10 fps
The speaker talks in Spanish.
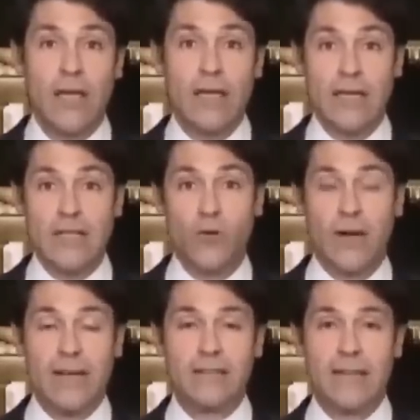y que esto
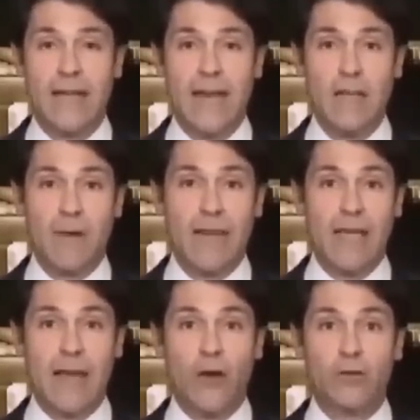arrastre a Alemania
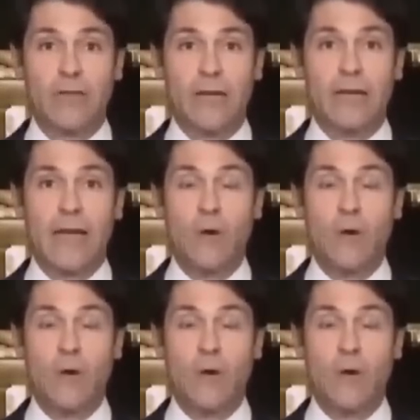y a la OTAN